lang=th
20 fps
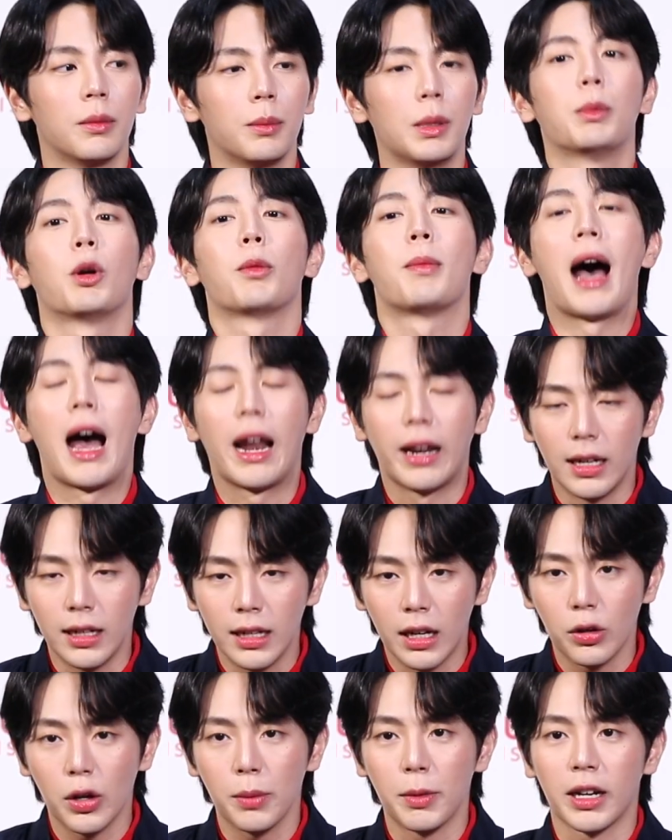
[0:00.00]
มีบทบาทใน
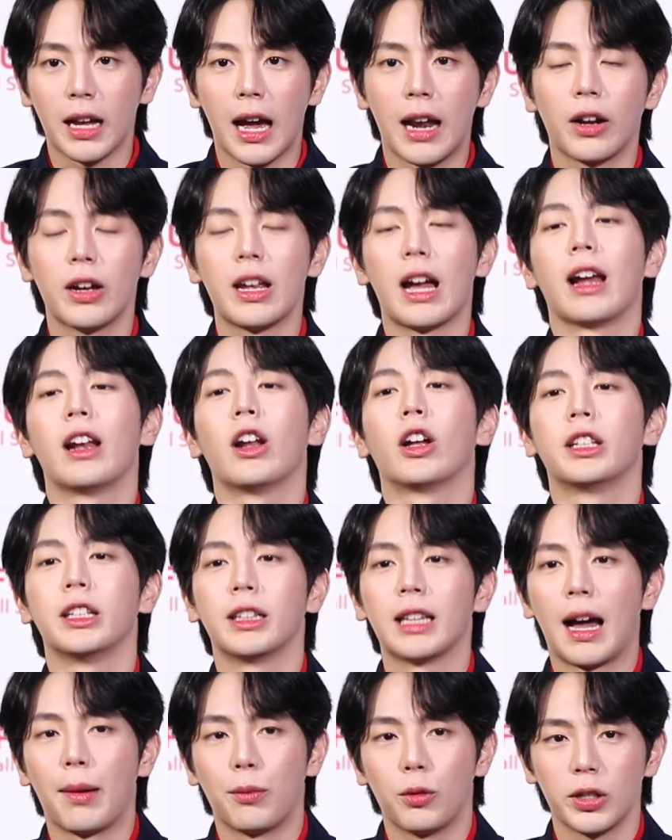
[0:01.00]
เรื่องด้วยเหมือนกันก็อยากให้เรา
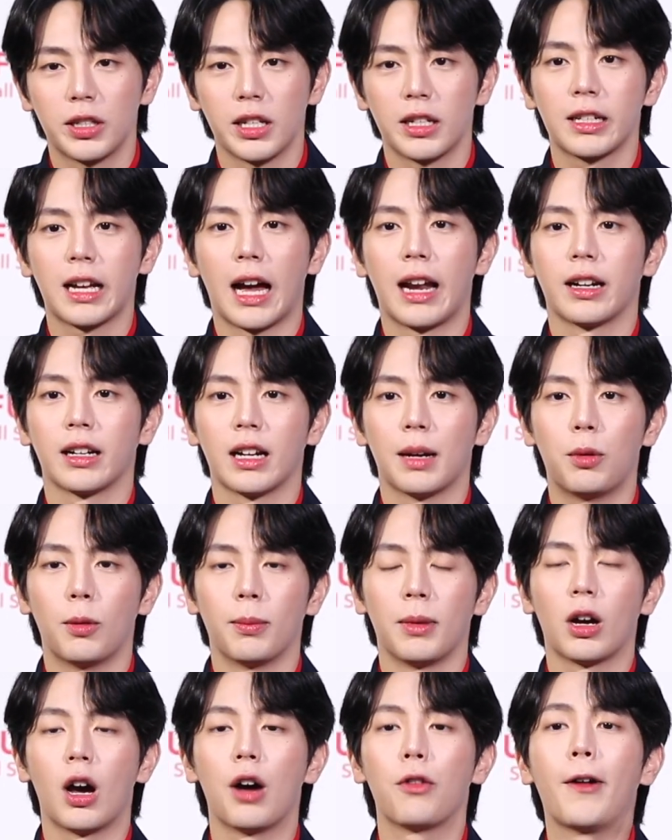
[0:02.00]
ติดตามด้วยเช่นกันครับผ
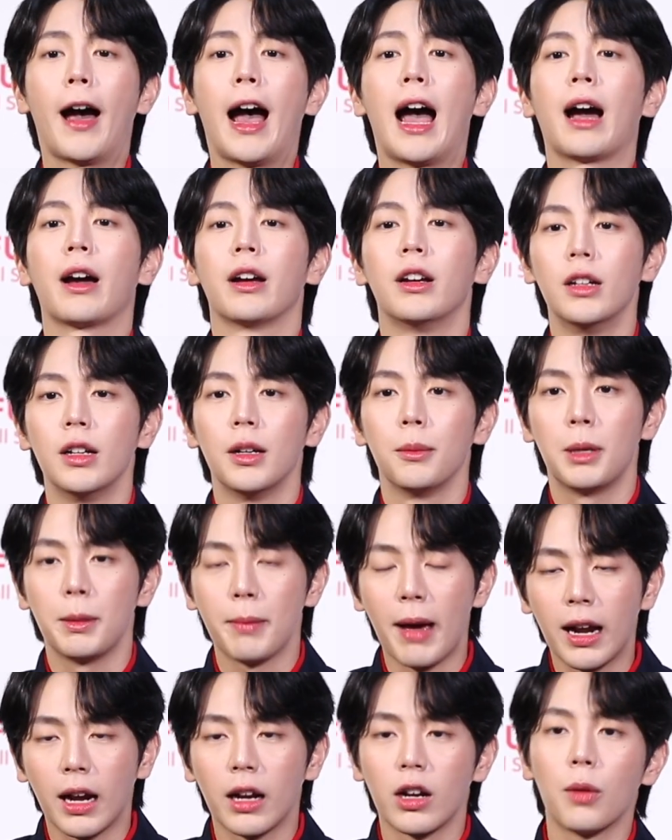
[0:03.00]
มแล้วก็ฝาก
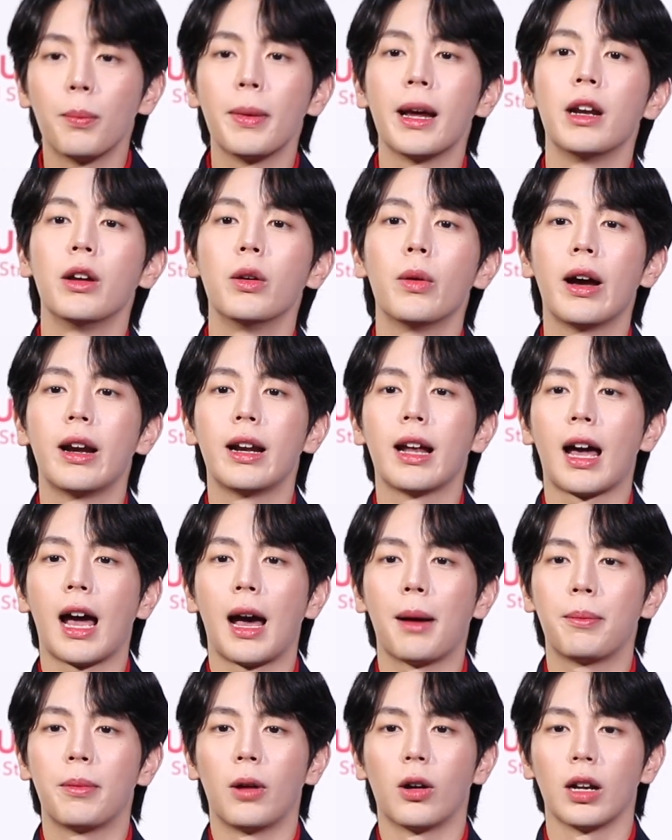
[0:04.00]
พี่แมนกับน้องเบนด้วยนะค
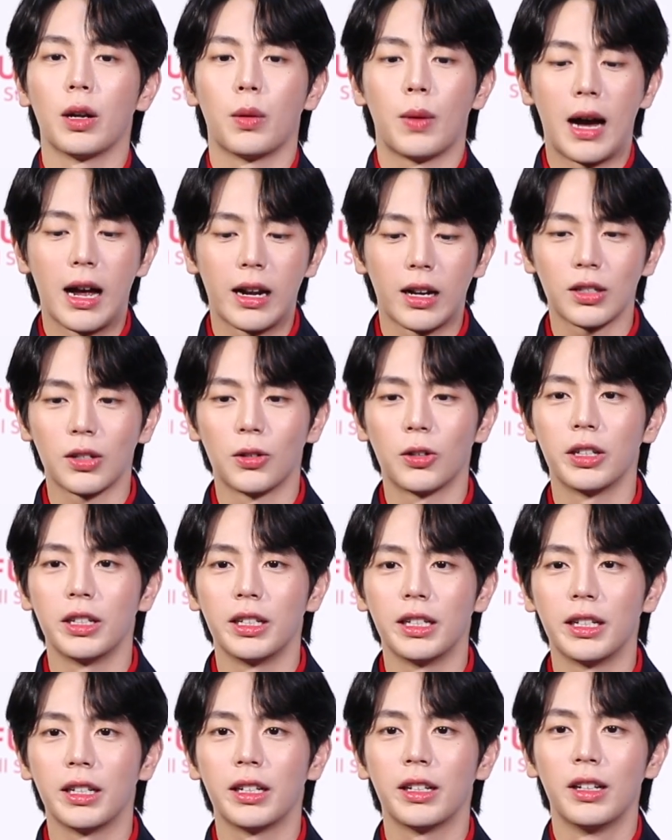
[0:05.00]
รับบอกเลยว่าทั้งสองคน
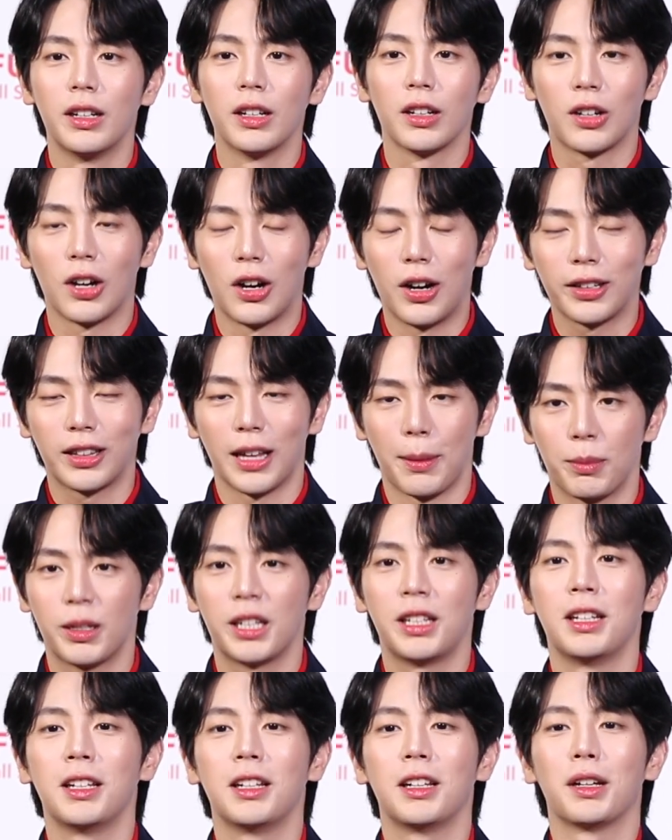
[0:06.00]
นี้ก็เต็ม
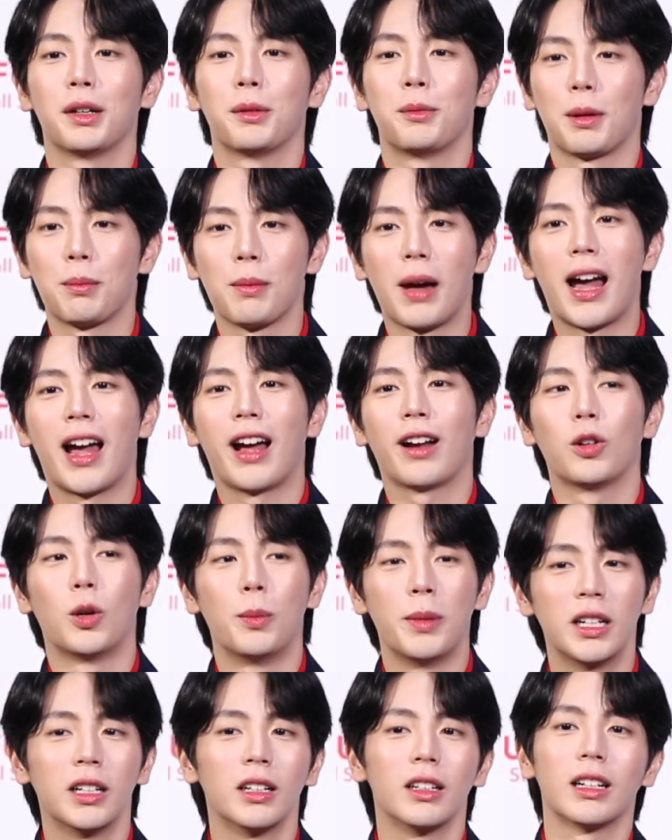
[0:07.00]
ที่มากๆร
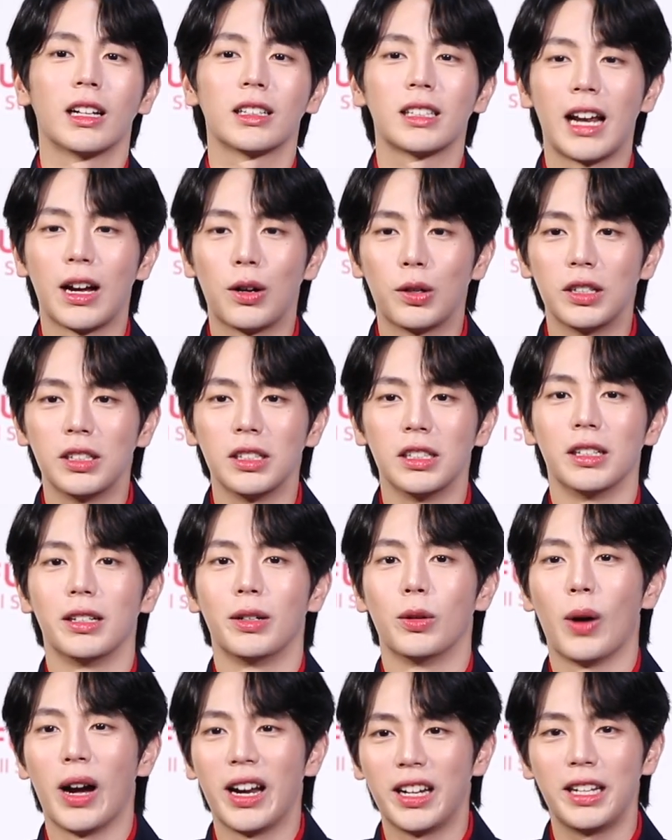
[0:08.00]
วมไปถึงนักแสดงคนอื่
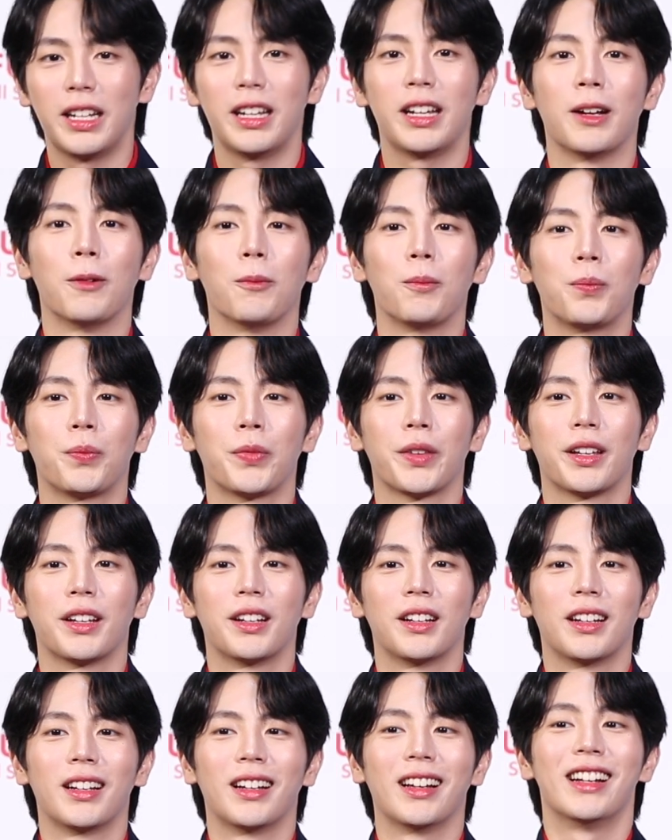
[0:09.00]
นๆด้วยที่
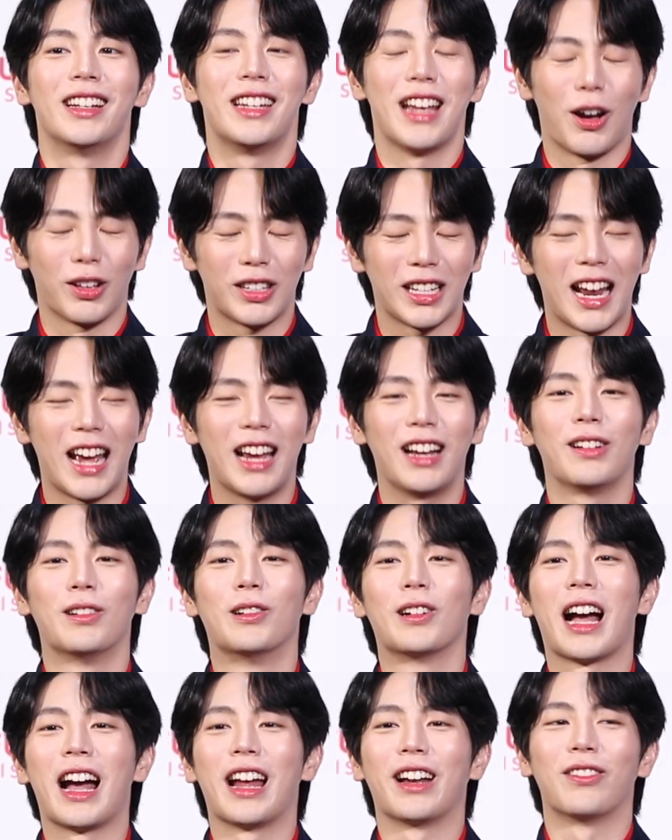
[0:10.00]
เดี๋ยวจะได้
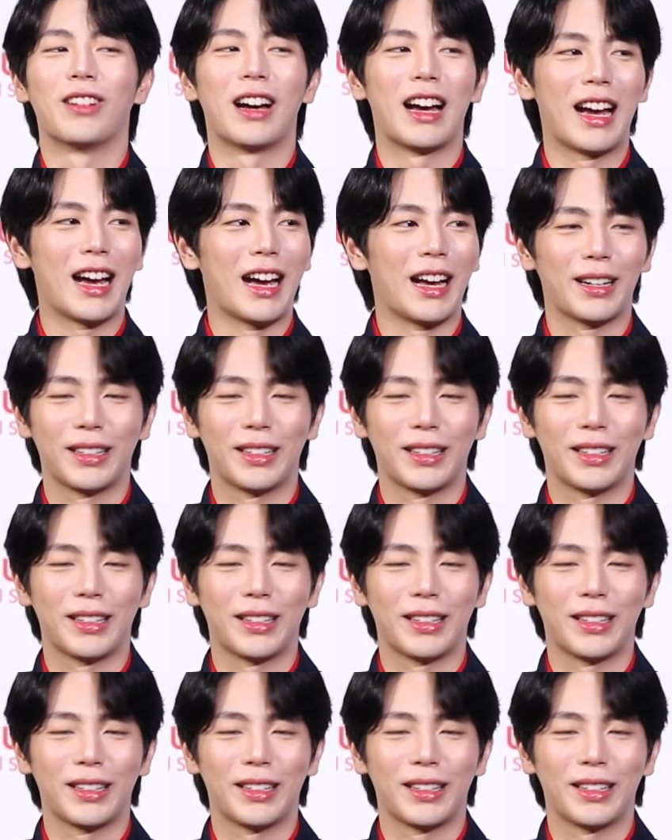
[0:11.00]
รู้กันว่า